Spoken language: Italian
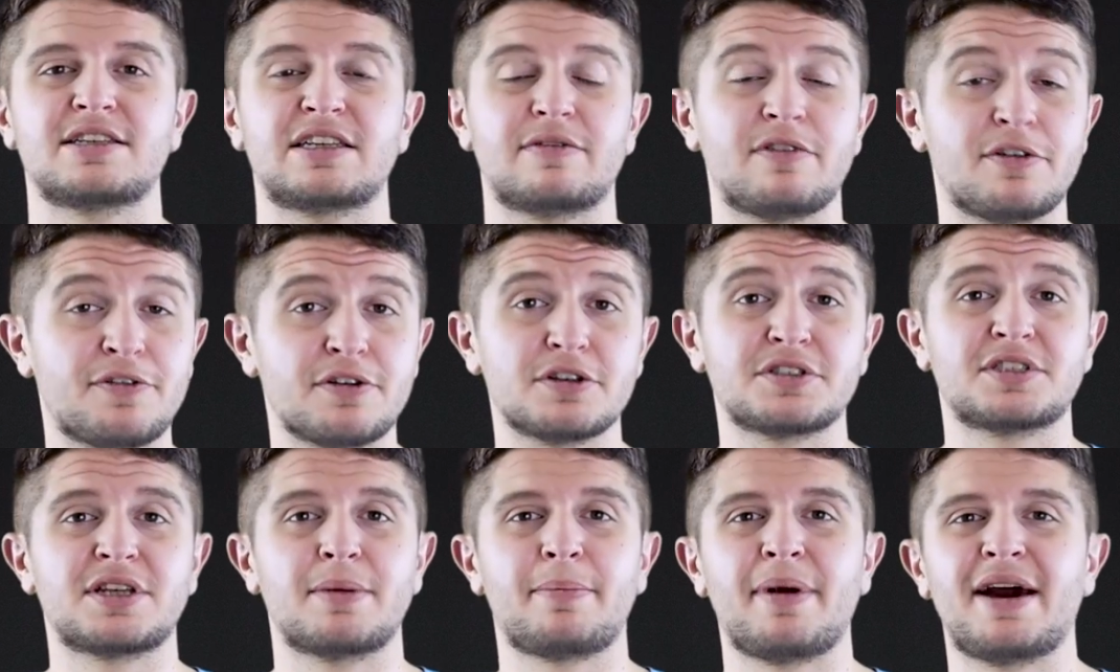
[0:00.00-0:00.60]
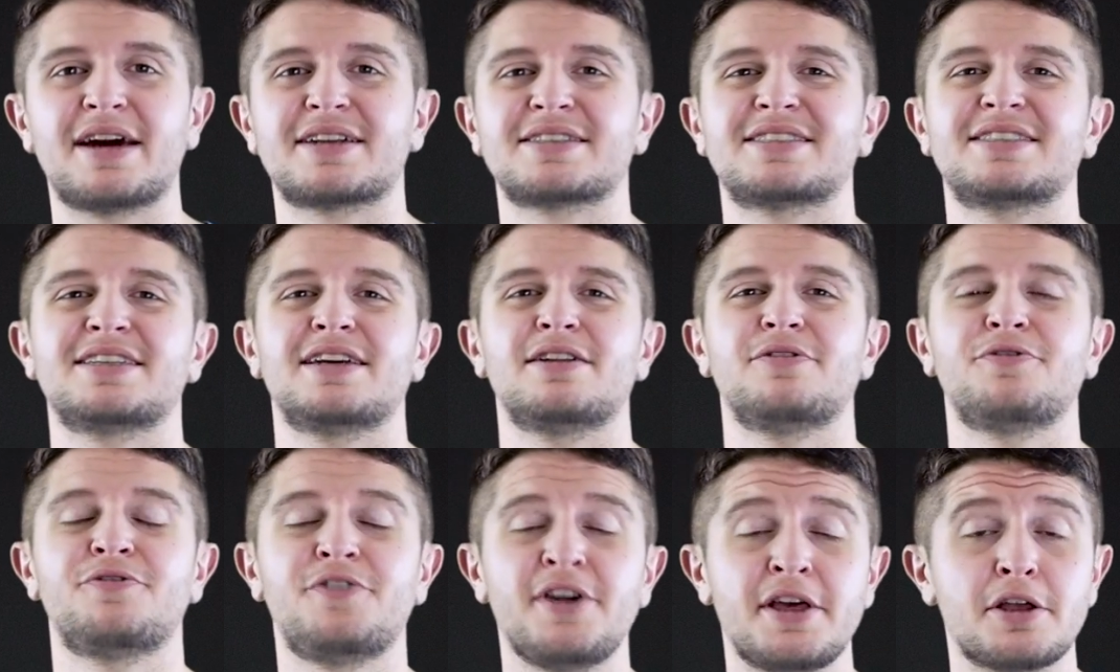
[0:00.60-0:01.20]
Se vi foste persi
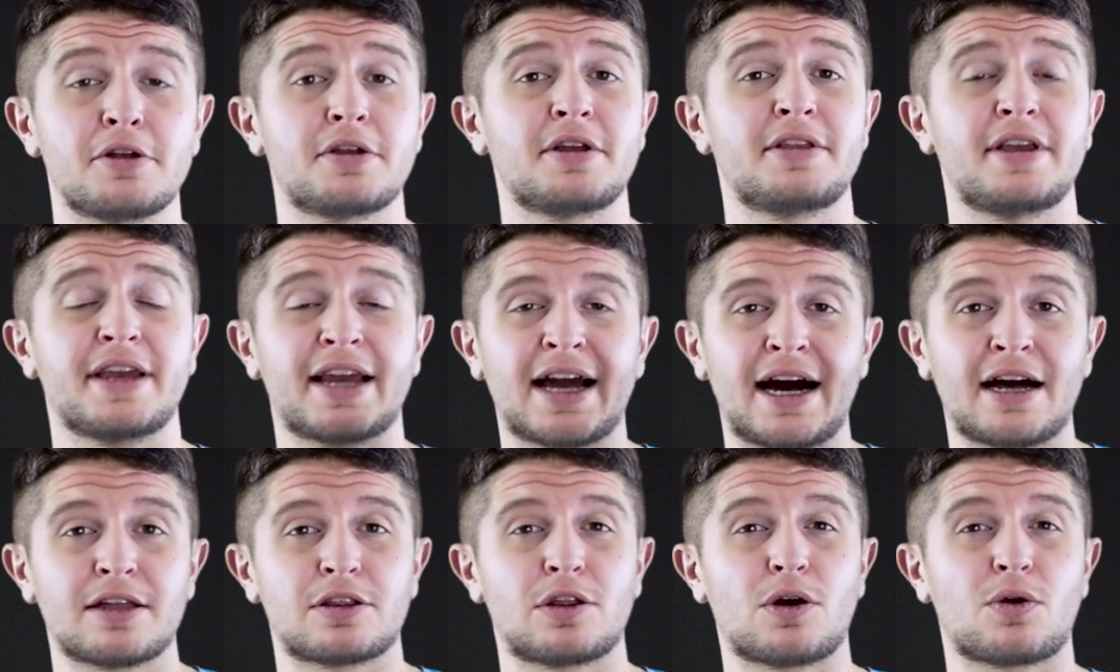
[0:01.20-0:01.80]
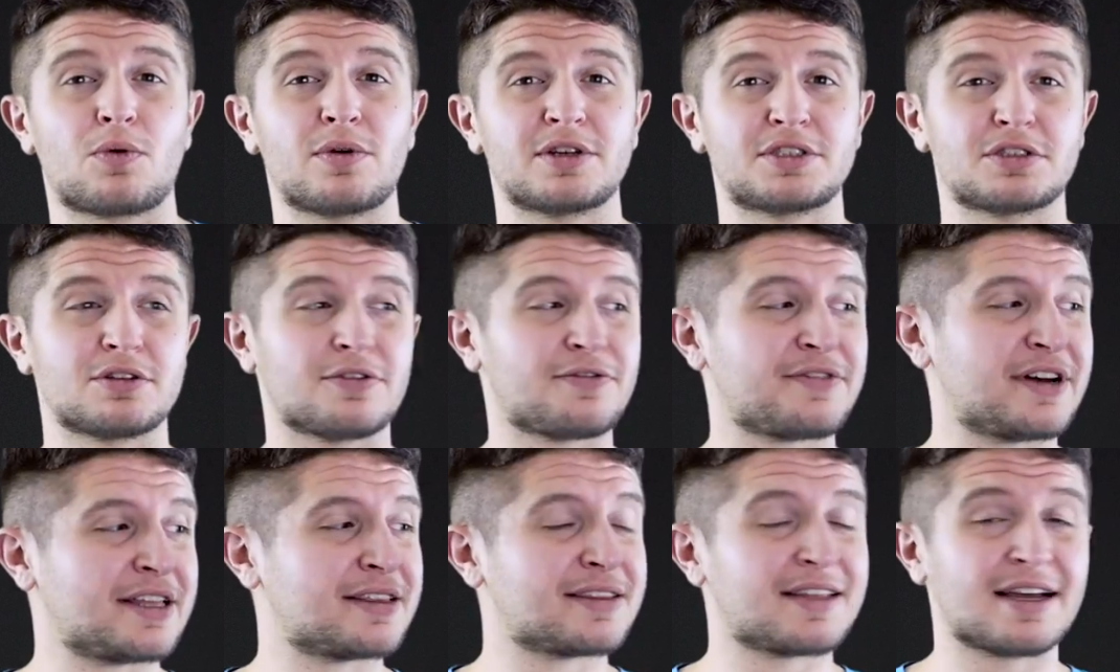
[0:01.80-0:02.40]
il video dedicato a
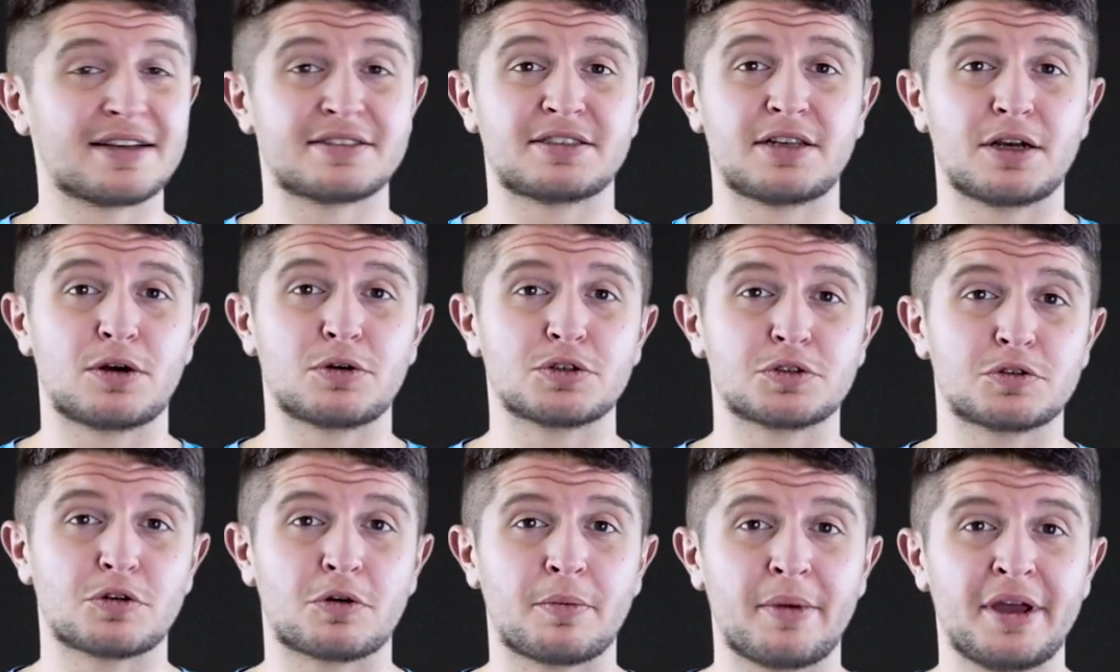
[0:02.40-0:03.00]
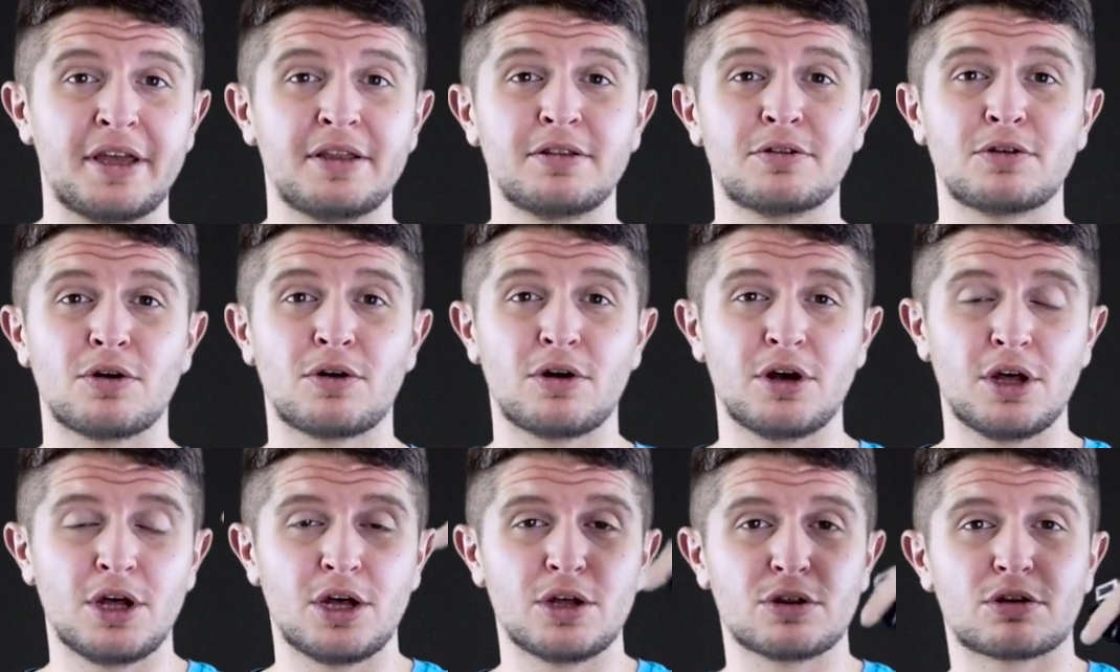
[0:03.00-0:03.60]
questo fantastico
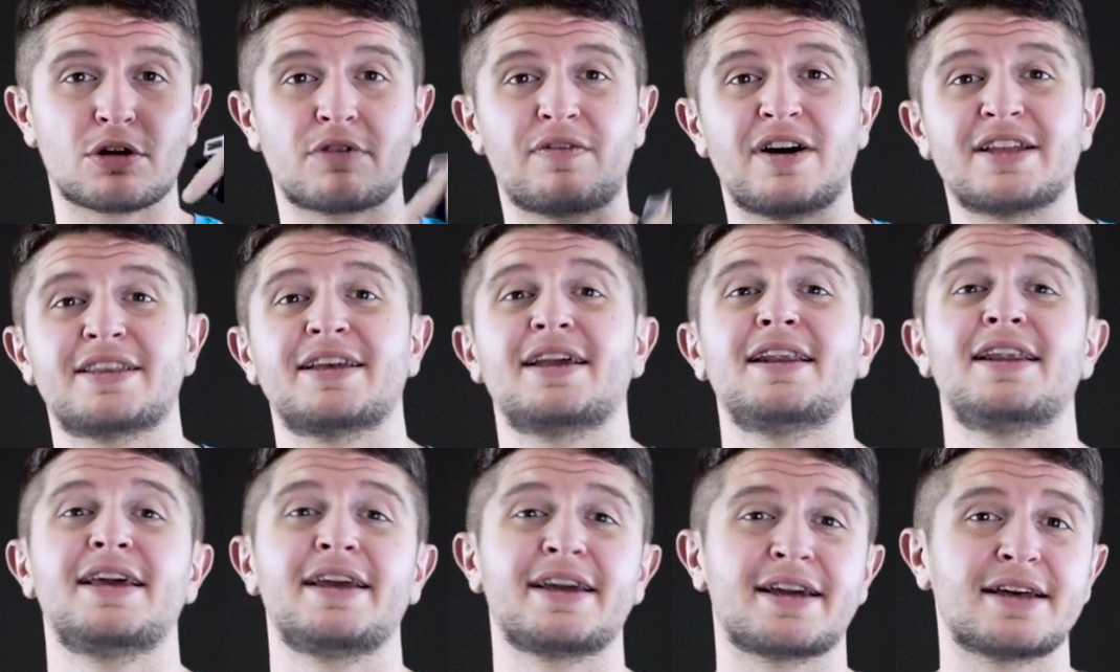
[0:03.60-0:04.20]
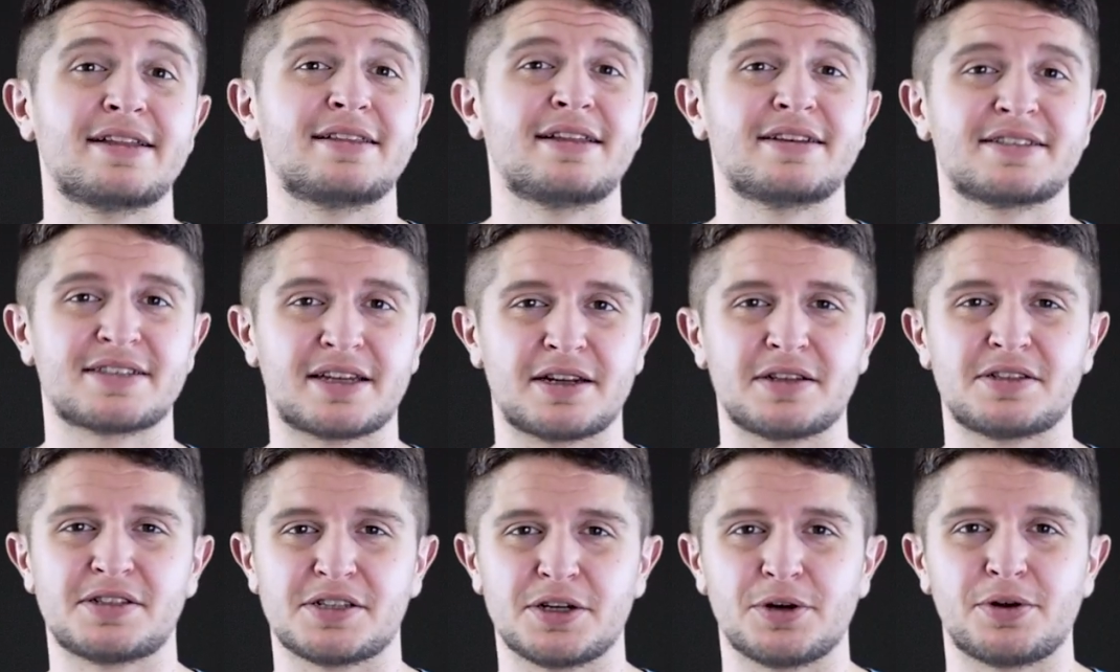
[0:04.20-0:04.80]
strumento, trovate il link in
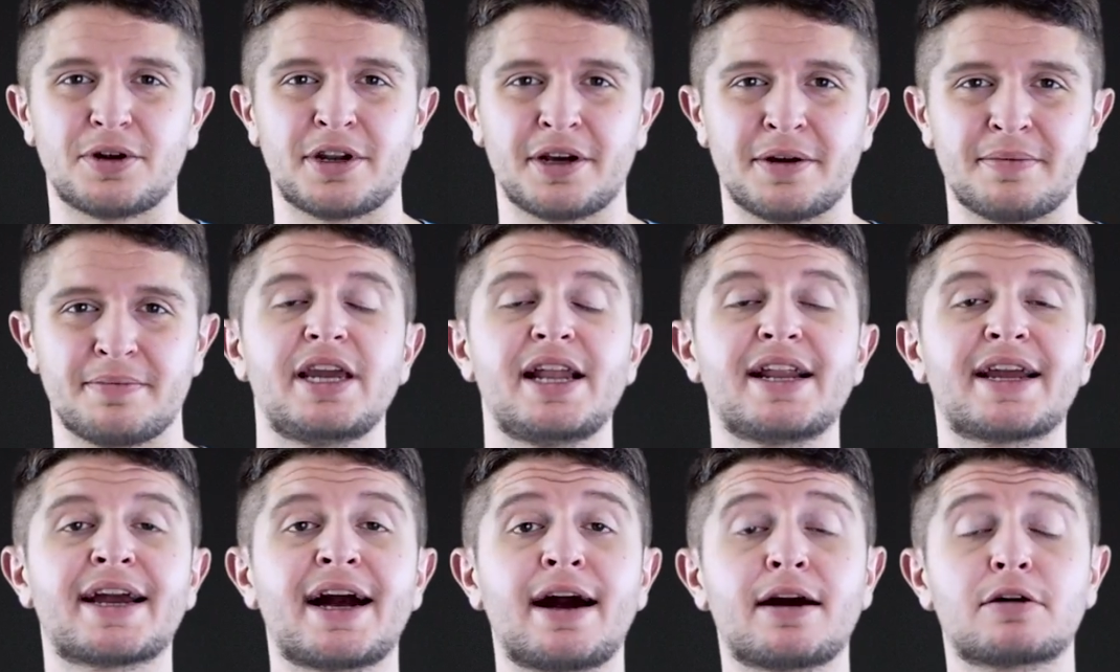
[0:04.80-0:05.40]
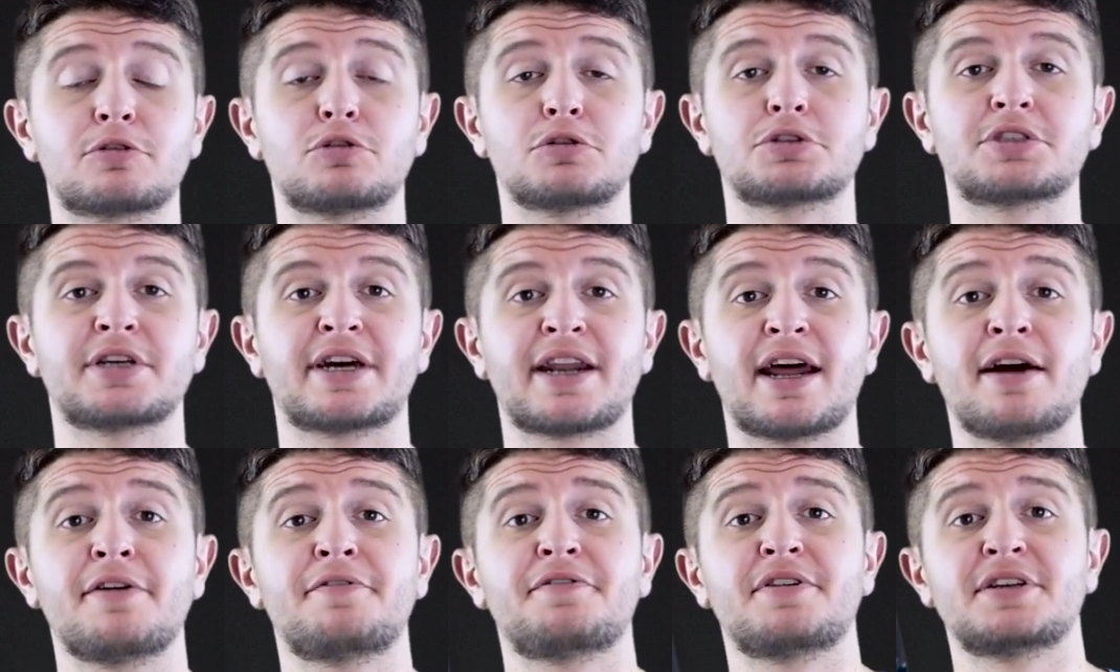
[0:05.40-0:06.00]
descrizione. Il Cactus
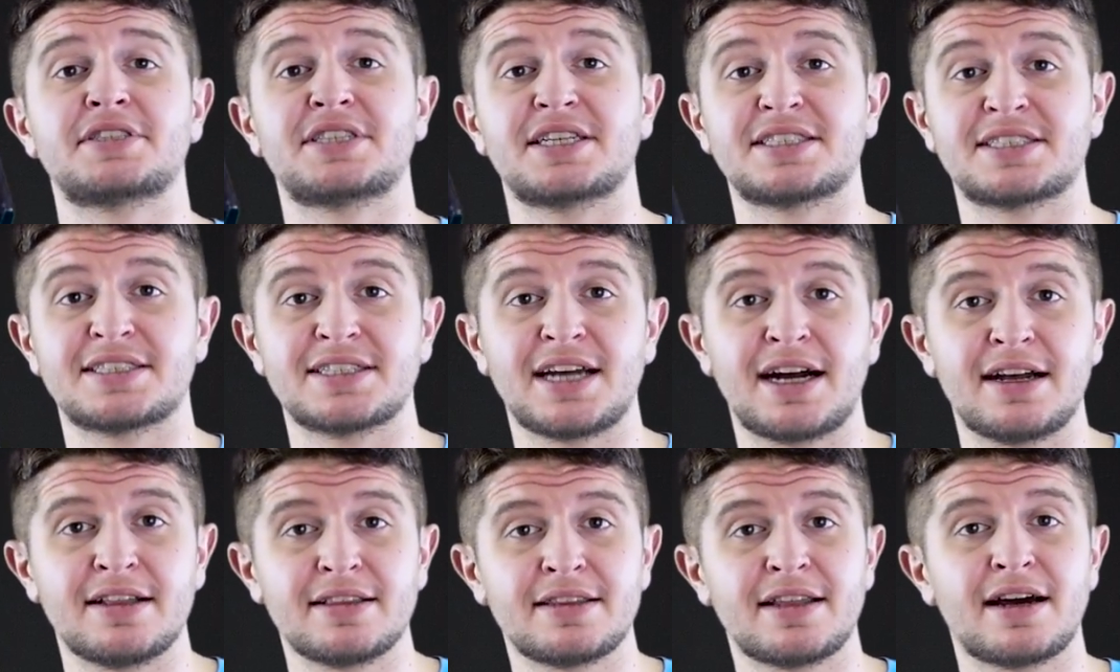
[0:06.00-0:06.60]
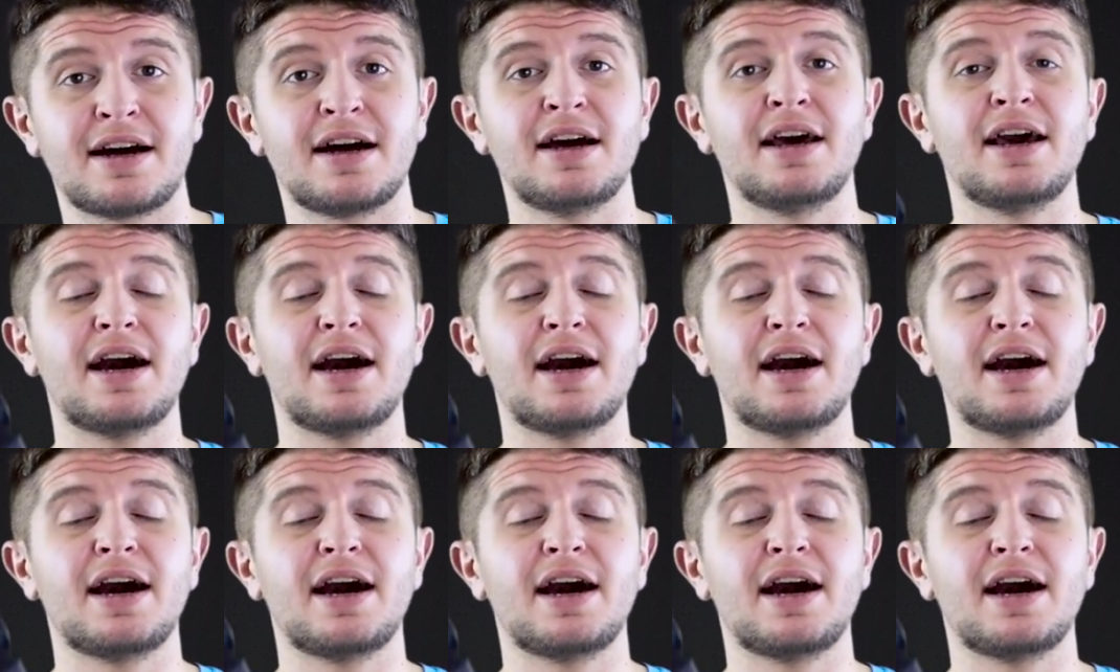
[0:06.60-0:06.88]
RF60